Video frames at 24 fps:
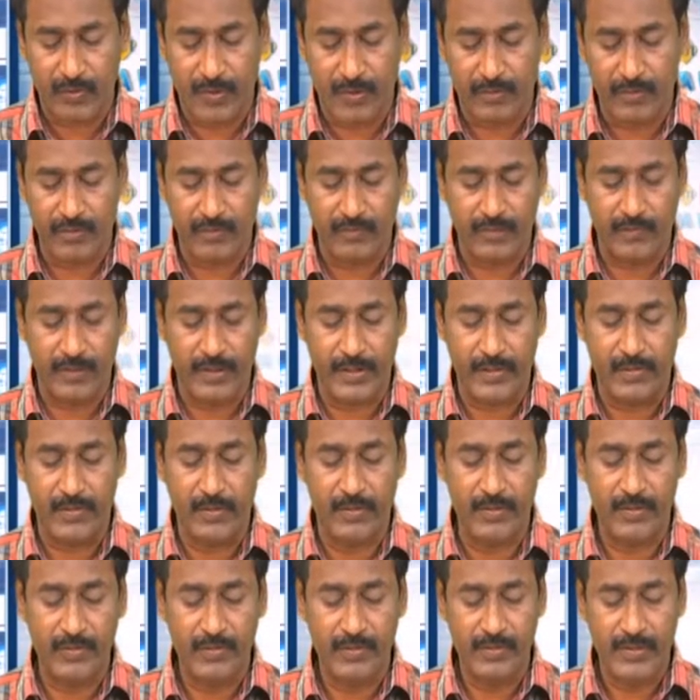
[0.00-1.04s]
ప్రభుత్వం
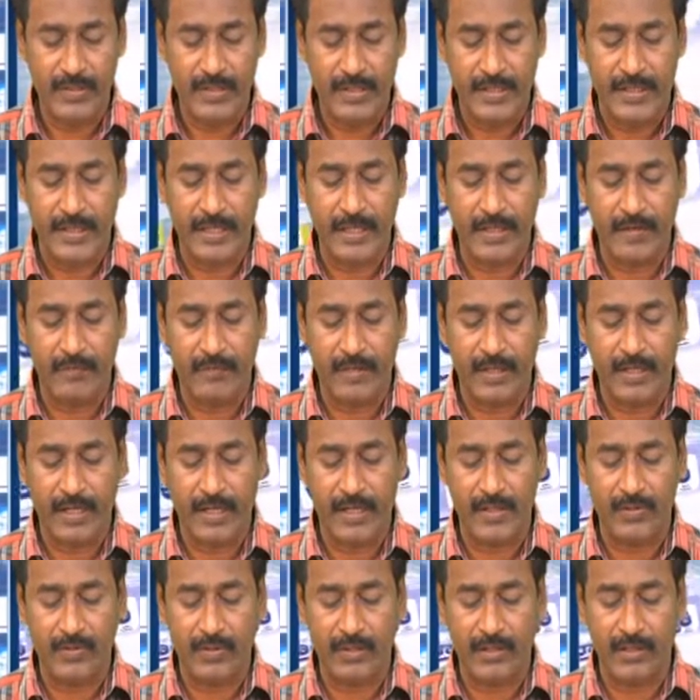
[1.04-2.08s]
వేడుకోలు ఏడు వేల
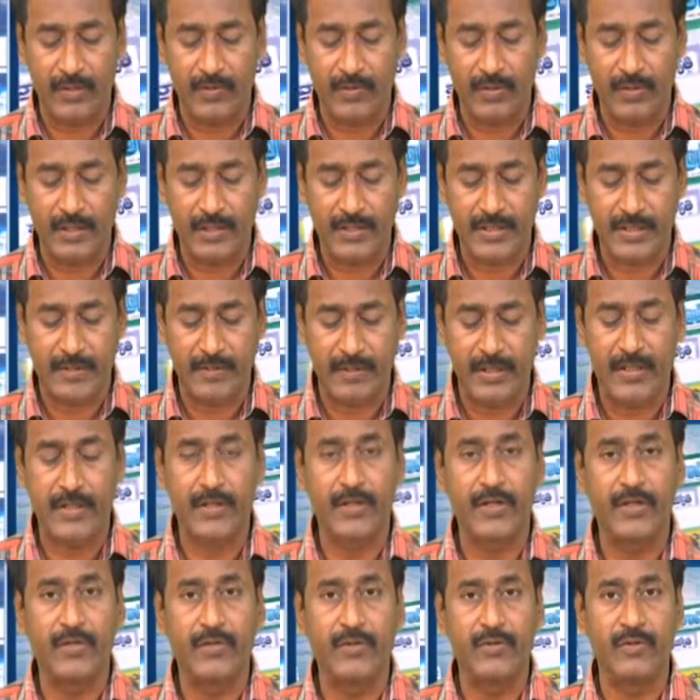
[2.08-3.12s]
ఐదు వందల కోట్ల
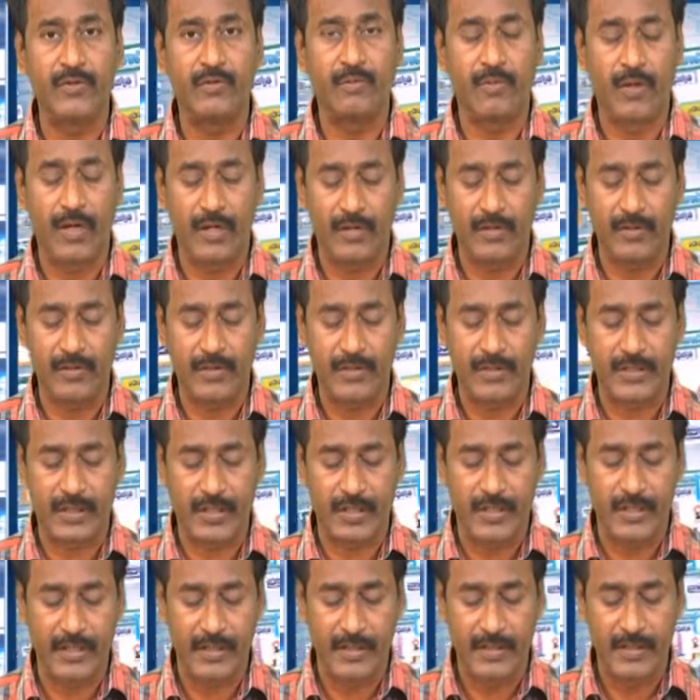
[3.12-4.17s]
సమీకరణకు బాండ్లు
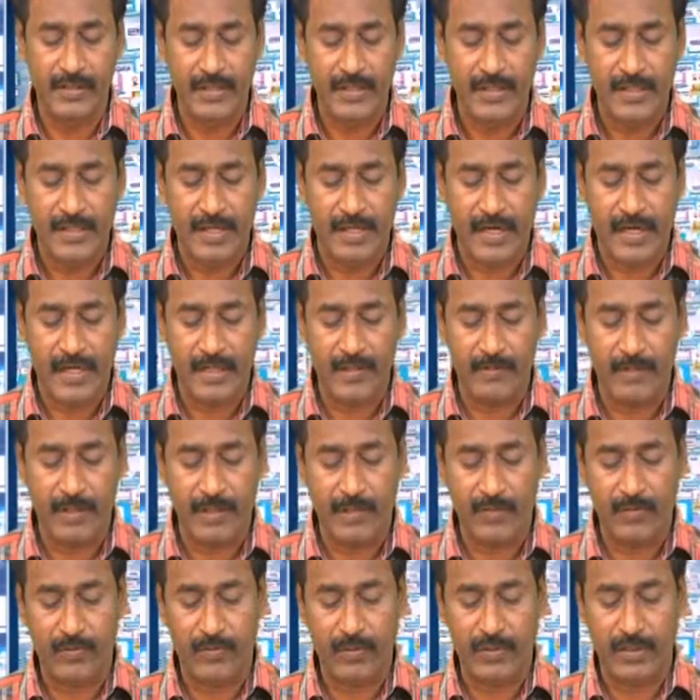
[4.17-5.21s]
జారీ ఐదు వేల
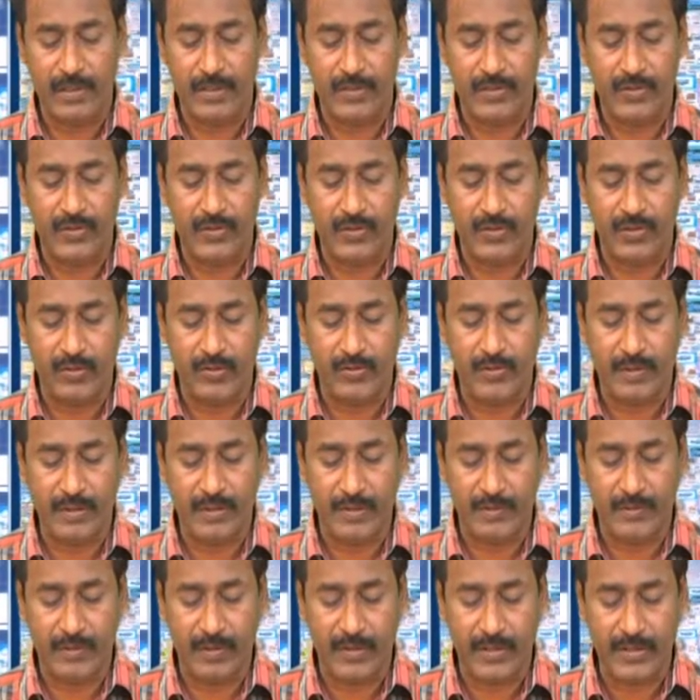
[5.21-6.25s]
కోట్ల ఖర్చుతో
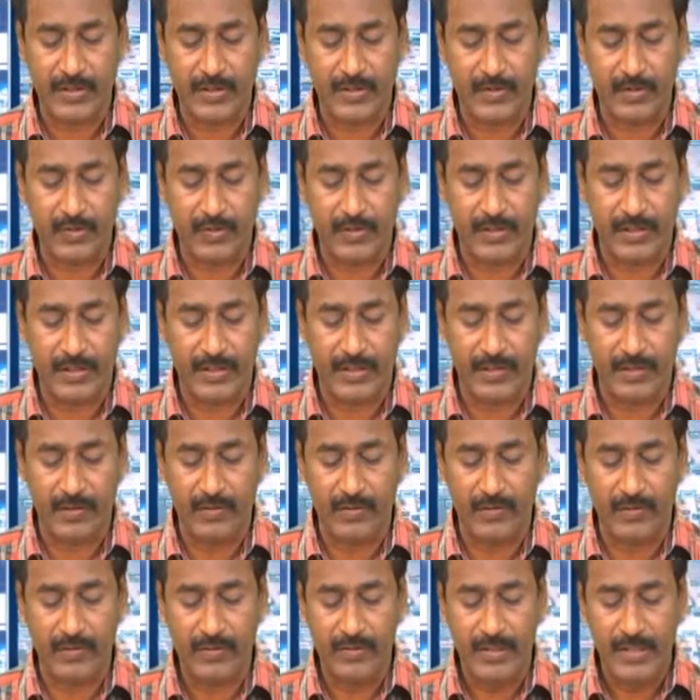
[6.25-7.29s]
ప్రతి ప్రాజెక్టుకు
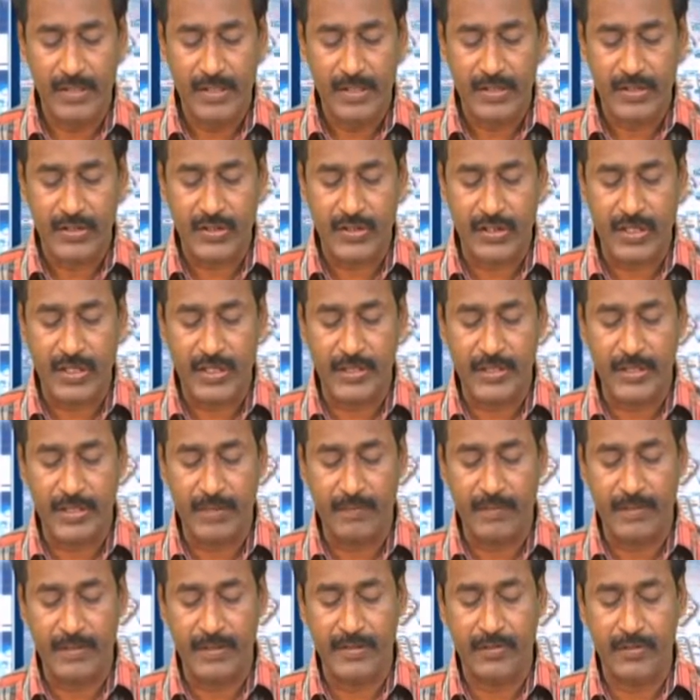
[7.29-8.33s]
టెండర్లు సిఆర్డీఏ
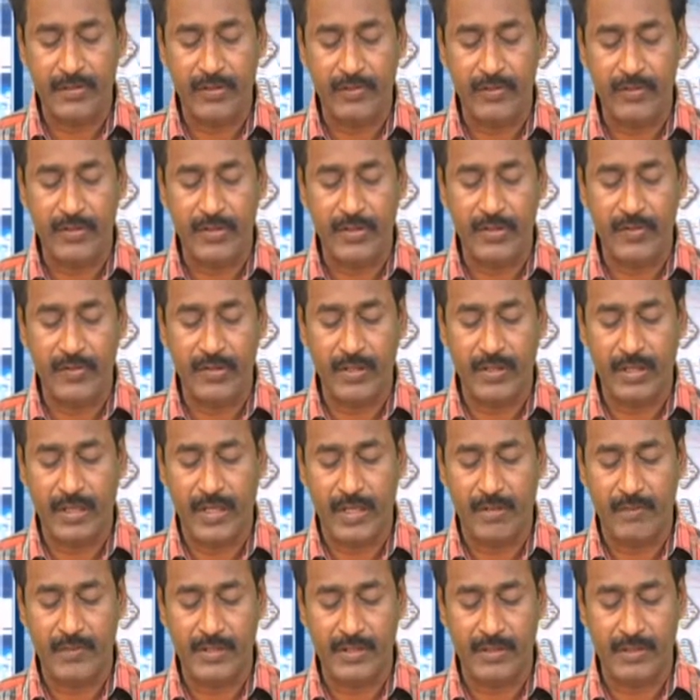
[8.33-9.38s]
పరిధిలో రెండు వందల
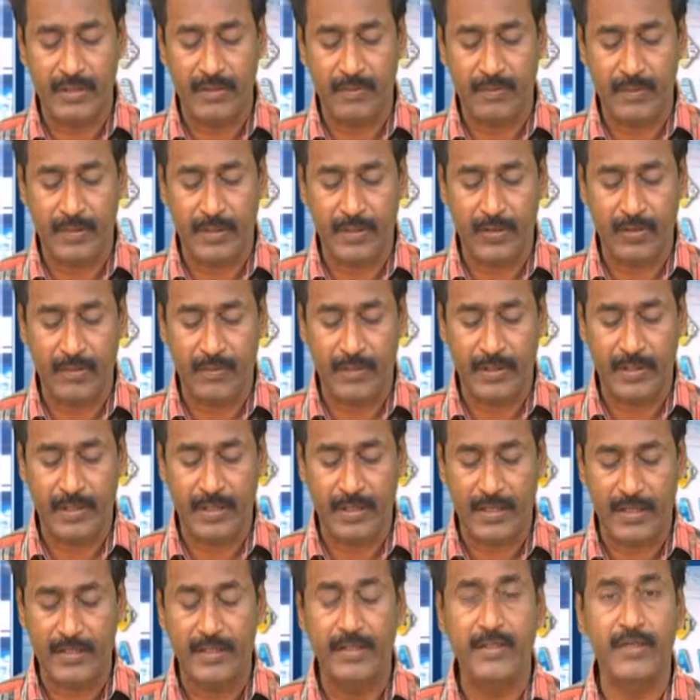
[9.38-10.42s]
యాభై చదరపు
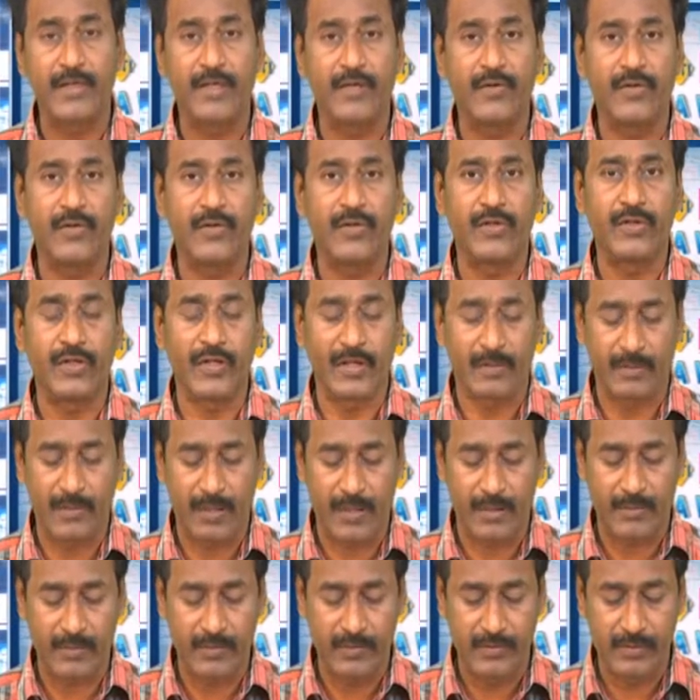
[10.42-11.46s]
కిలోమీటర్ల ఇన్నర్ రోడ్డు
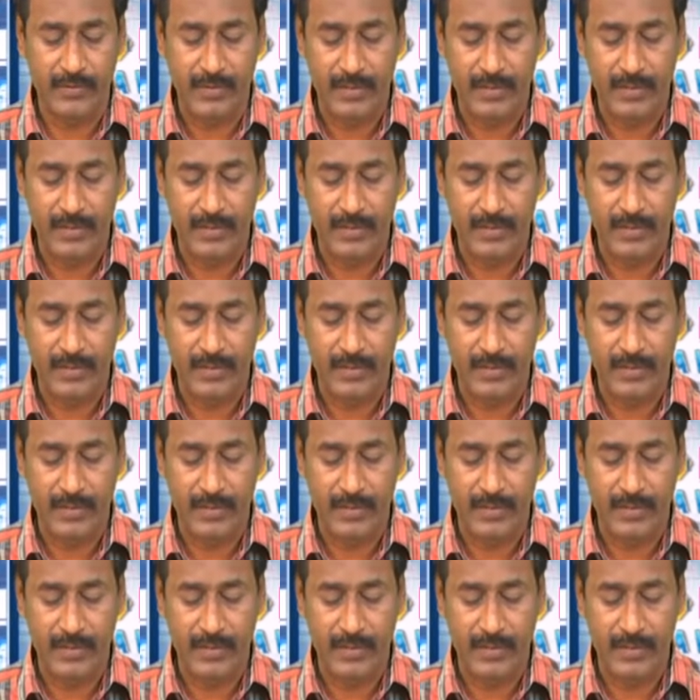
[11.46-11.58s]
నిర్మాణము